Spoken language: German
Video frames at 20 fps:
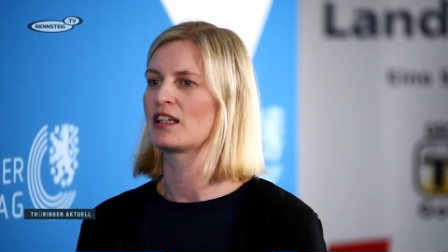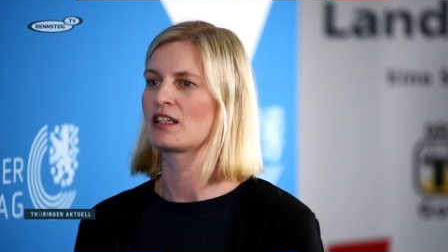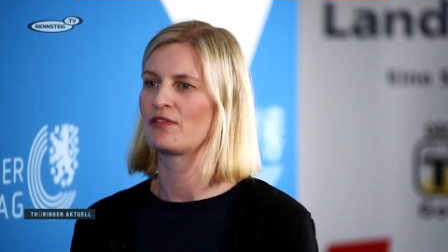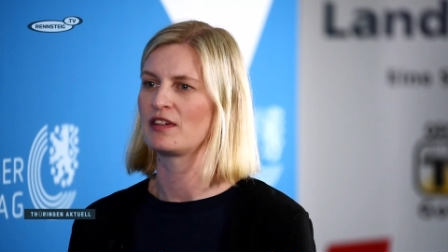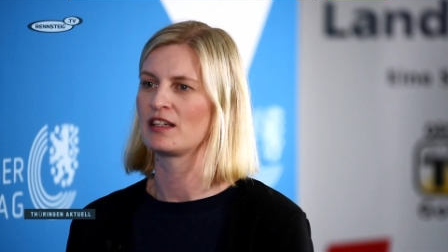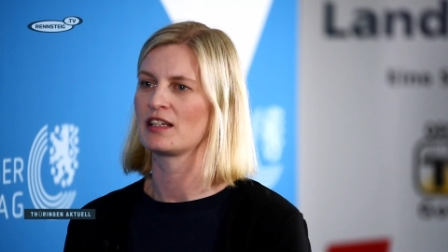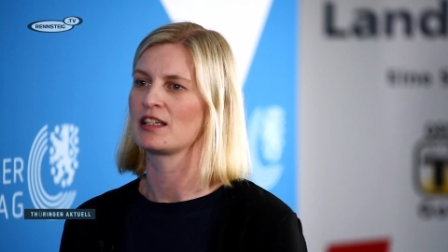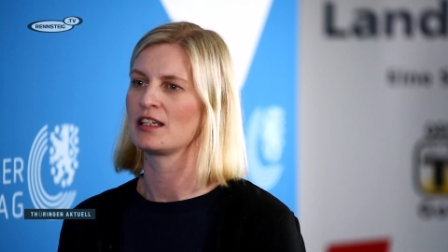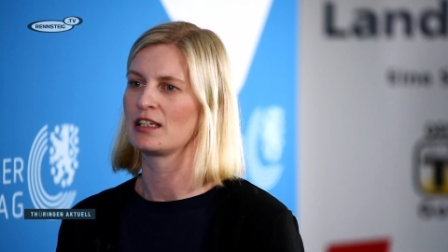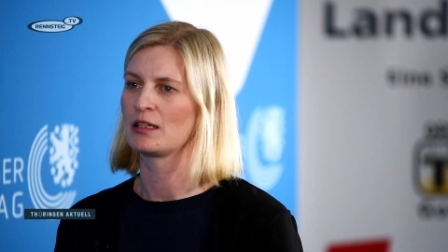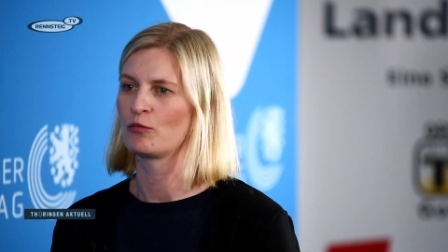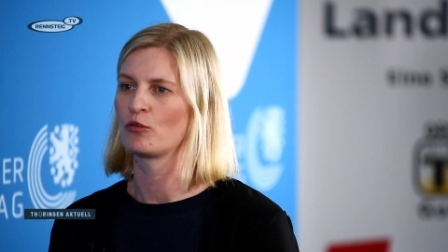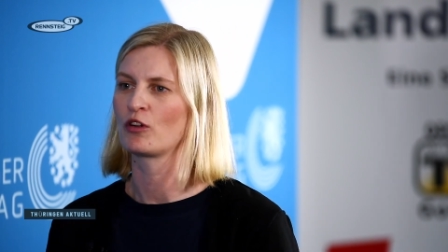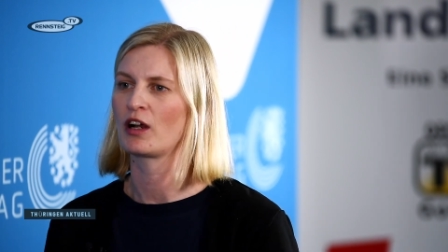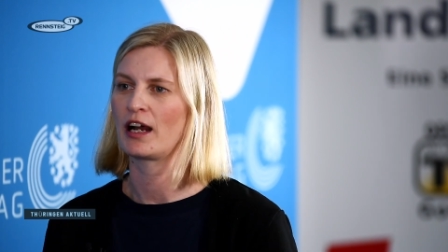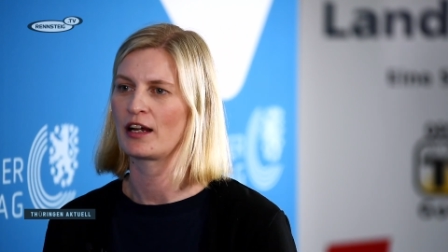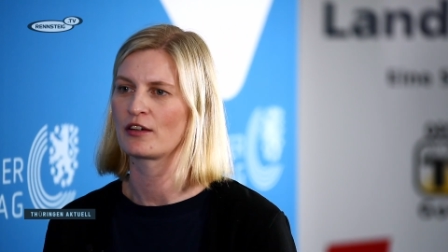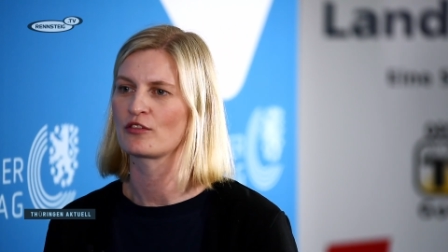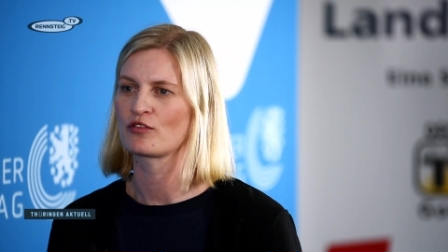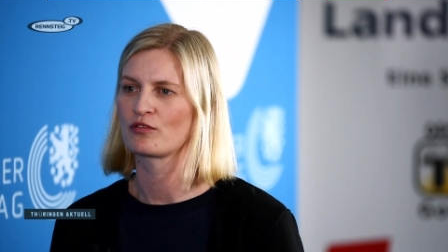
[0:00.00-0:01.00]
dass wenn es den
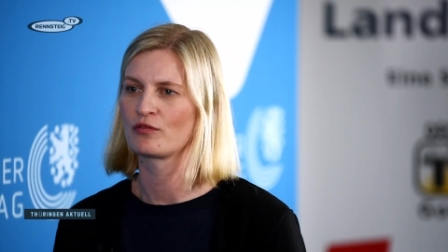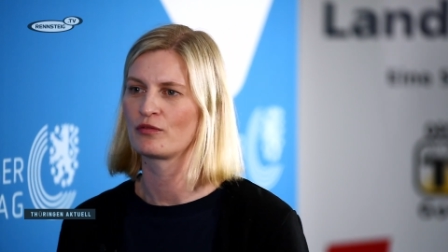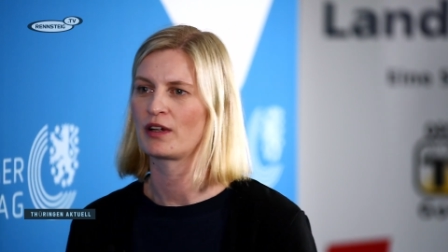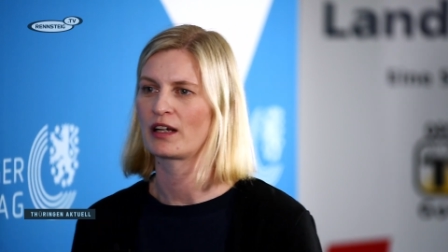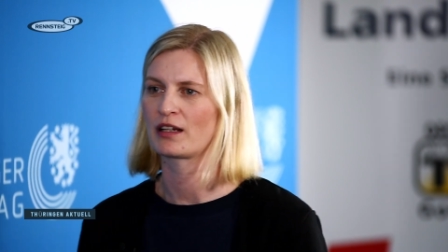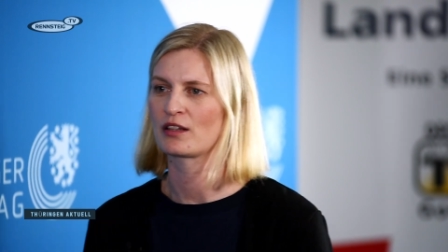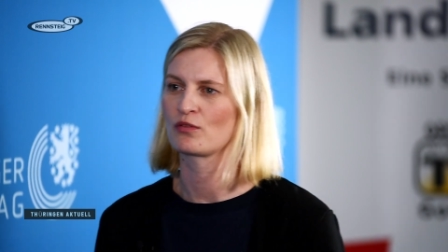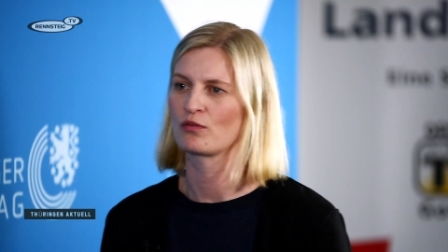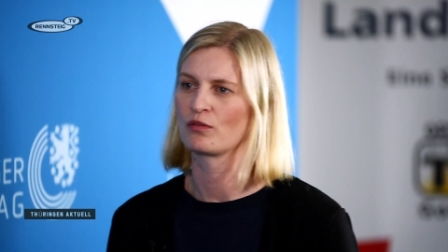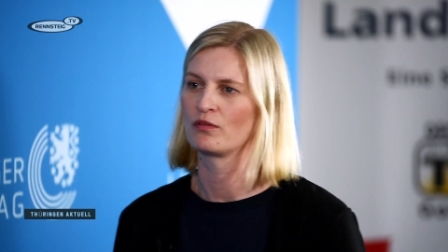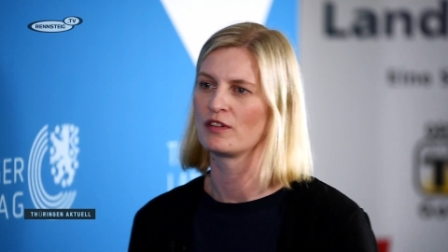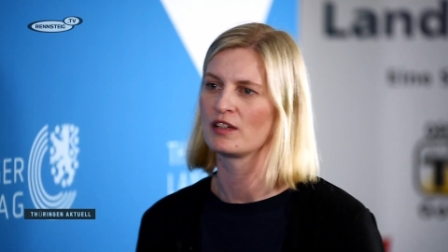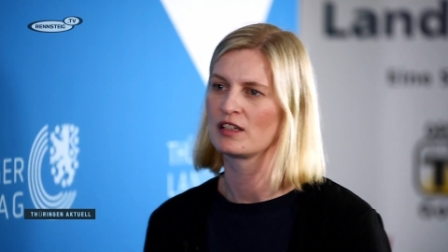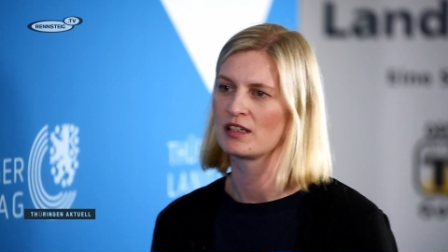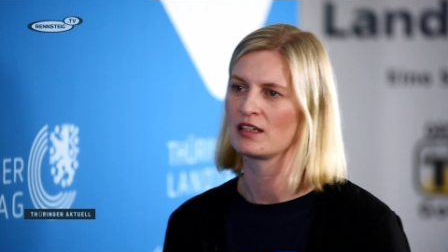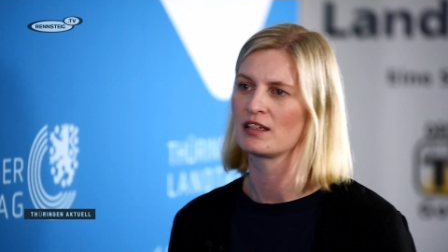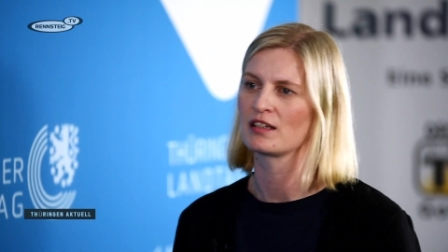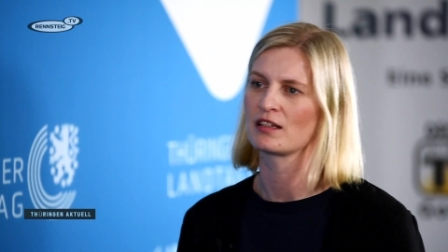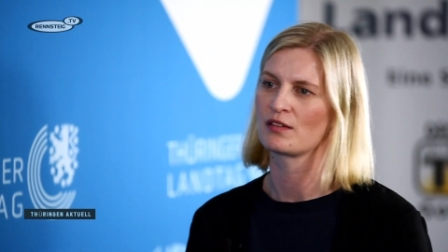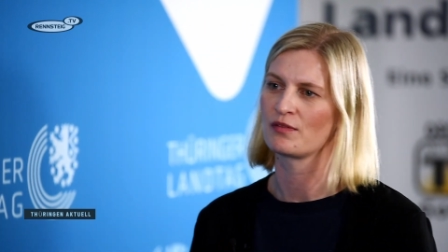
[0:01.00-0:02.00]
demokratischen Fraktionen
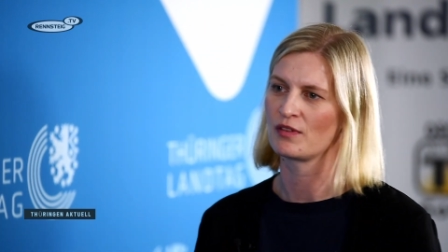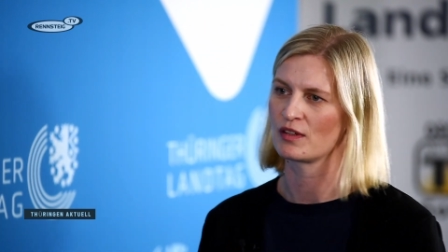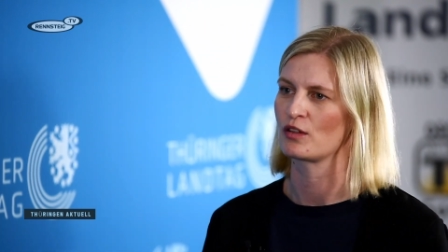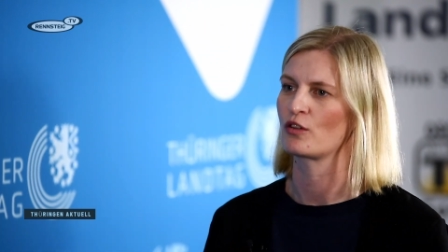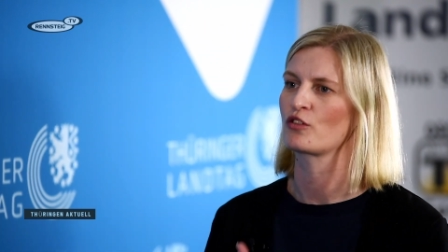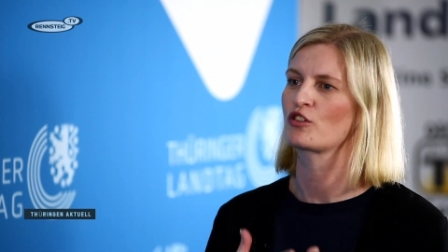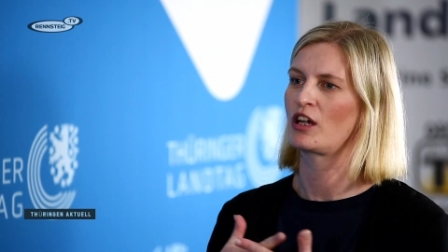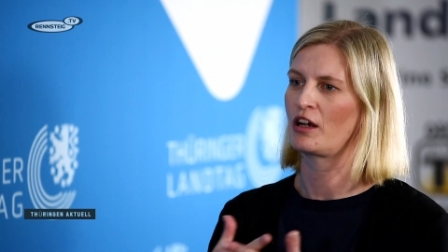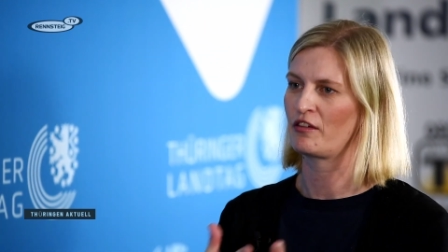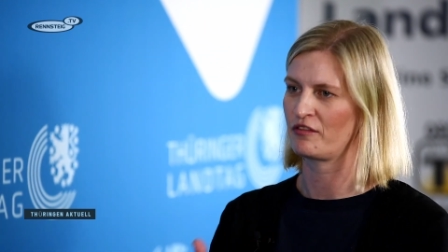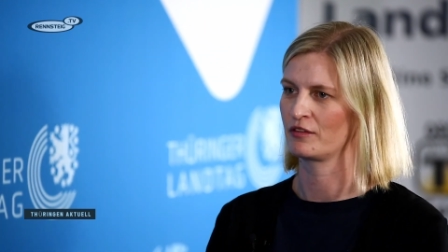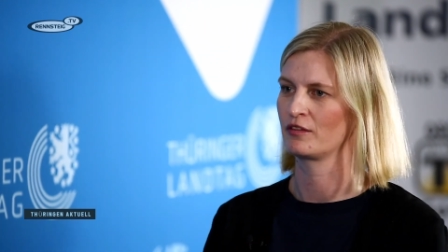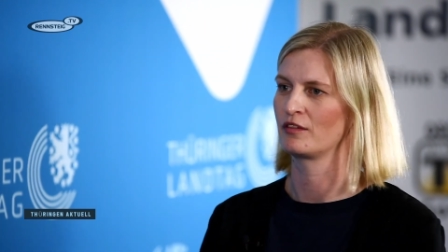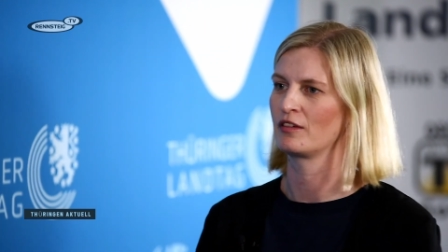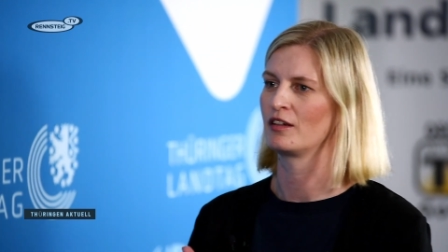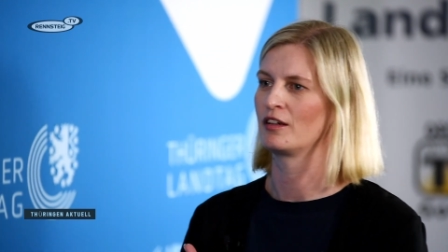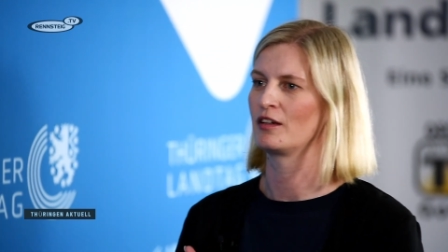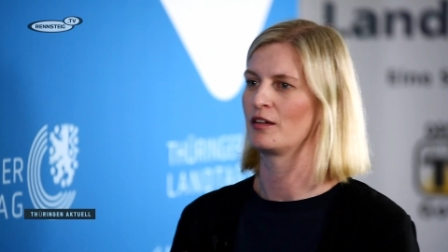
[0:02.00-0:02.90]
wichtig ist, wir es auch schaffen,